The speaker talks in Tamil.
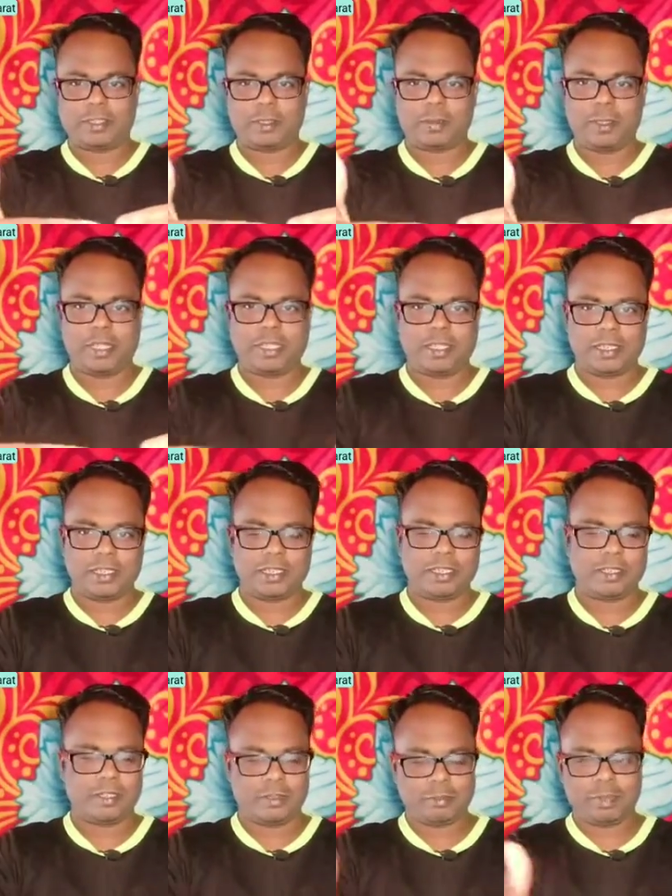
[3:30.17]
ஸ்பீக்கரு
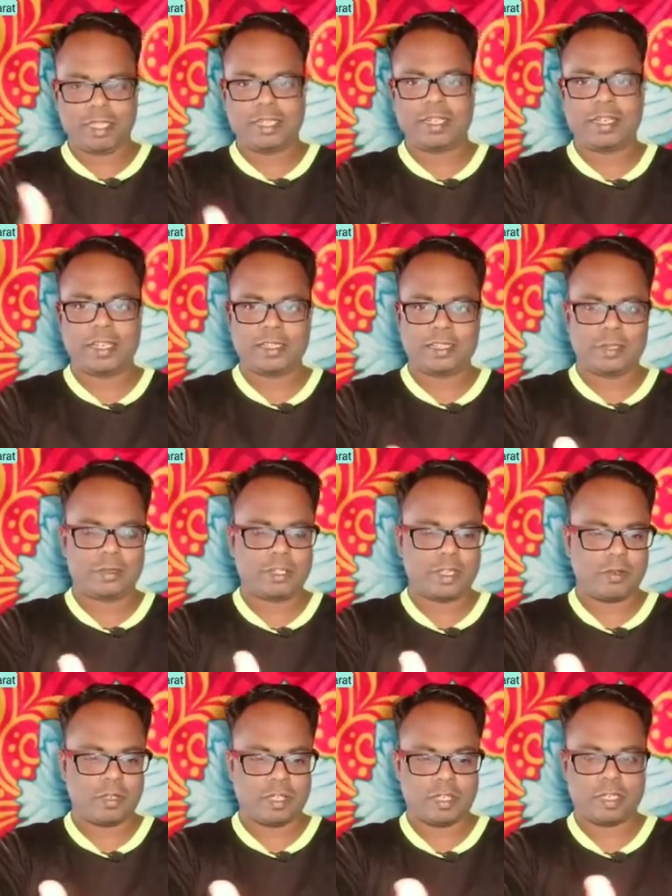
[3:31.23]
மெயினாக நடத்துகிறவங்க
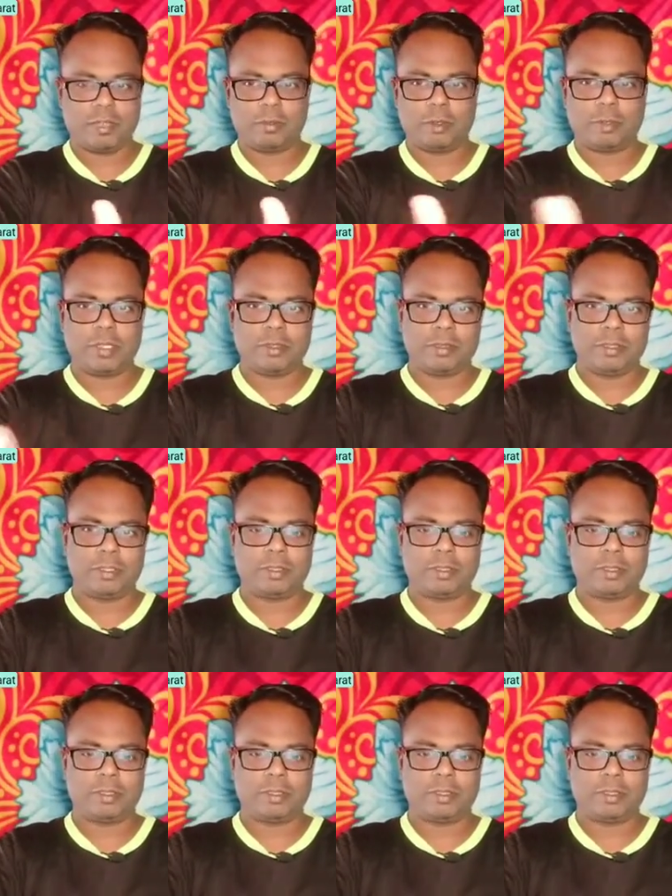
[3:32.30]
அவங்க ரெண்டு மூணு பேர்